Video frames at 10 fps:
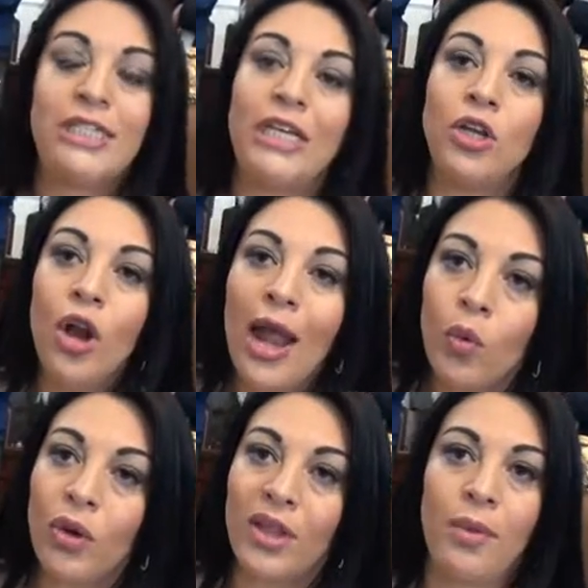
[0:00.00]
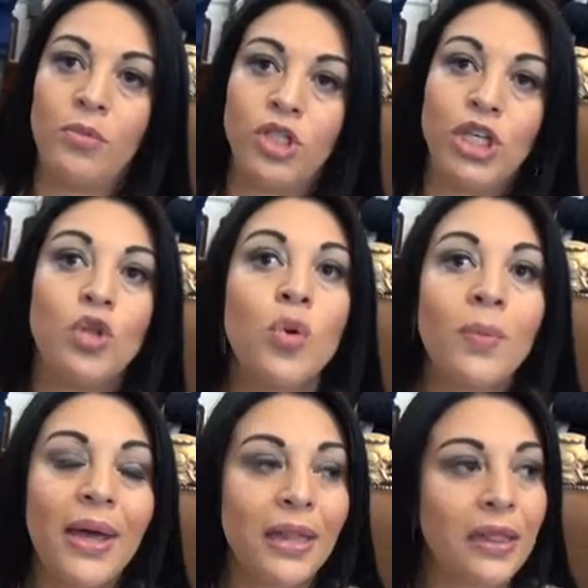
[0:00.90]
Si no la cuidamos, si
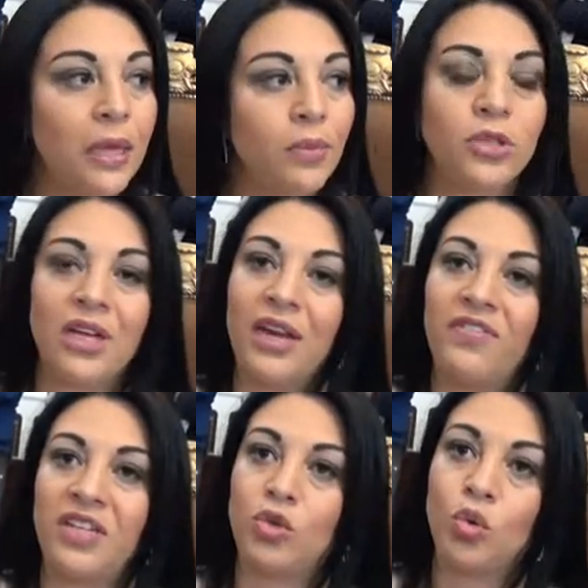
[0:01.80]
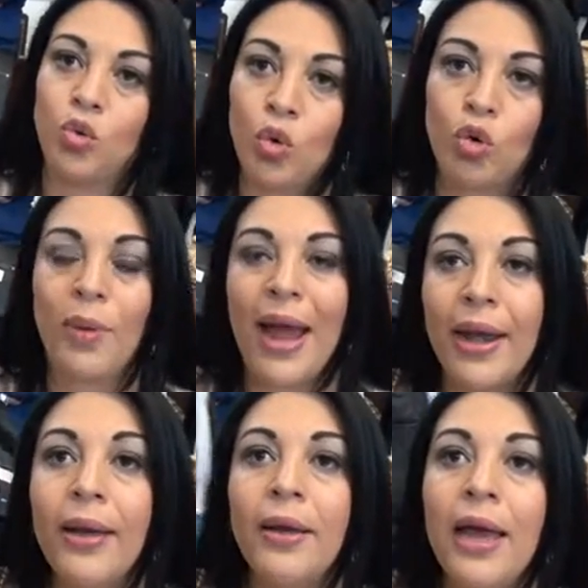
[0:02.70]
no invertimos en infraestructura
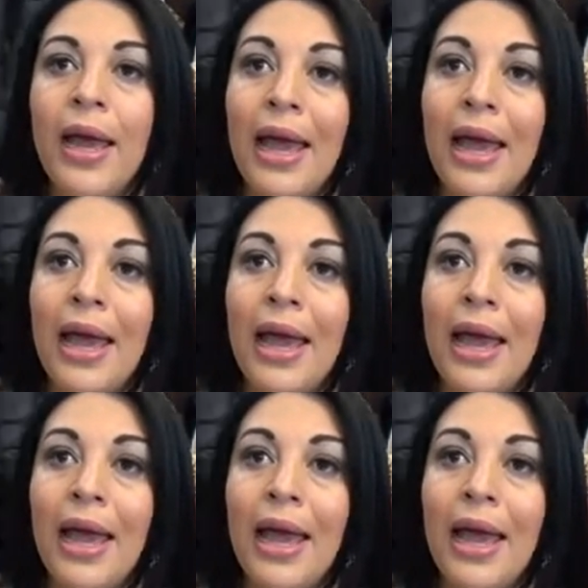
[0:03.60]
urbana,